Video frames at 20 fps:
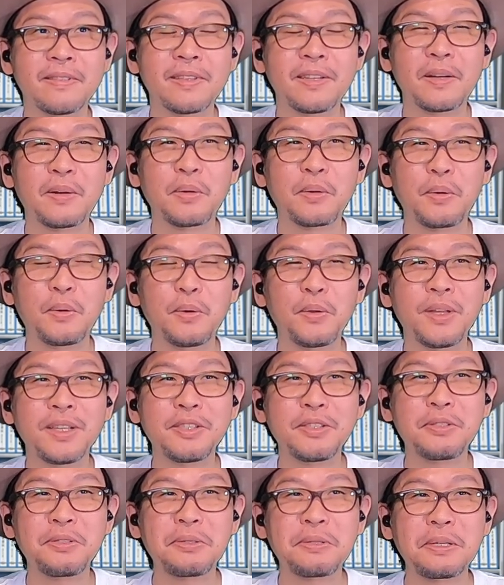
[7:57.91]
いや、これ同
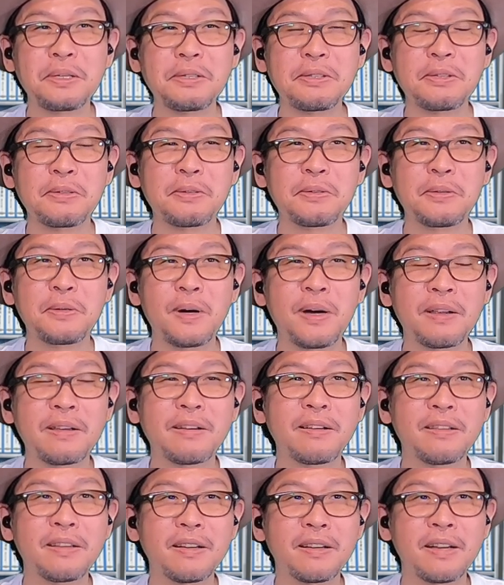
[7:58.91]
じシチュエーションをあ
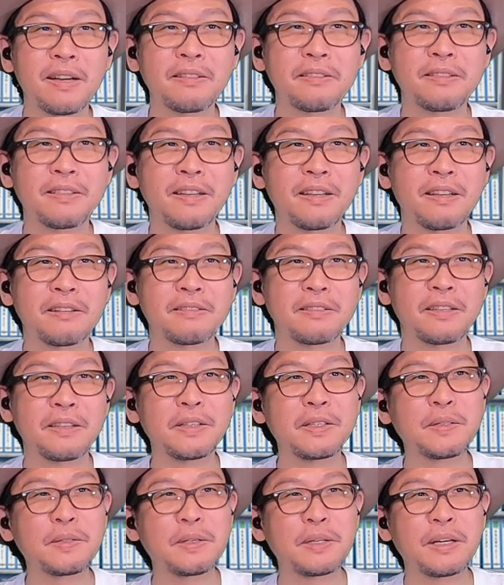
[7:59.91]
れかな各キャラクター
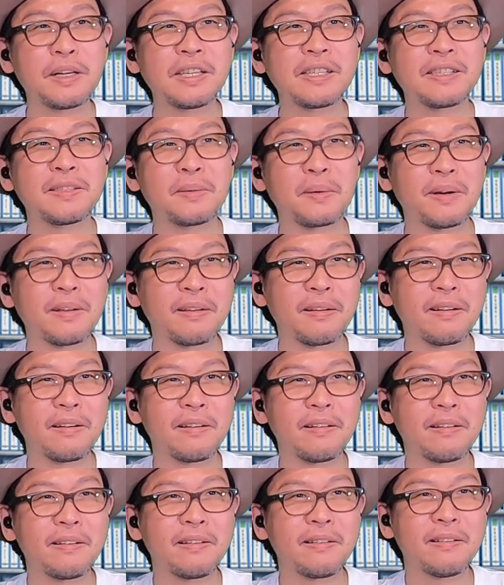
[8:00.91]
に繰り返すのか
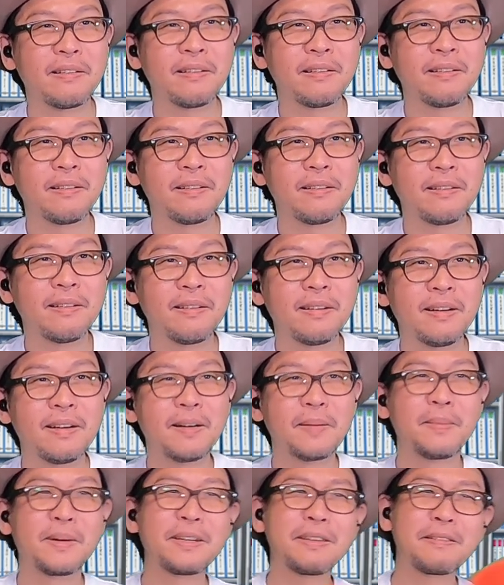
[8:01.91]
な
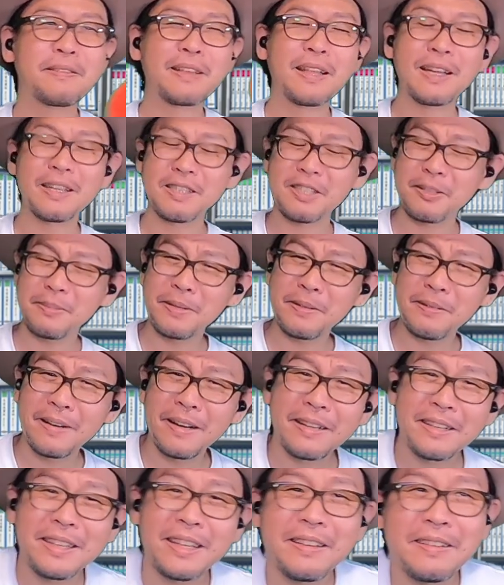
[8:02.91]
まあ、けど馴染み
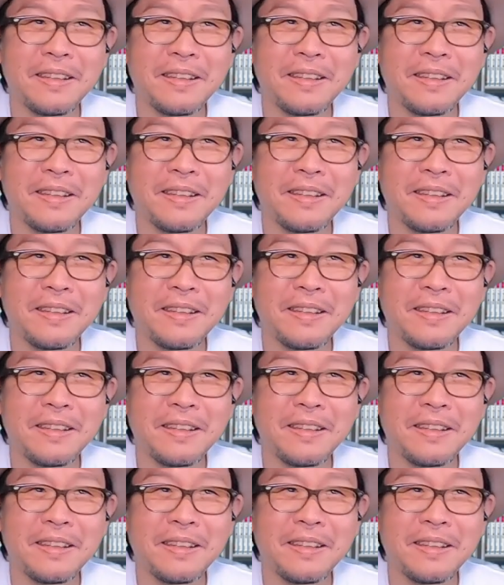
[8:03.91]
はあれだ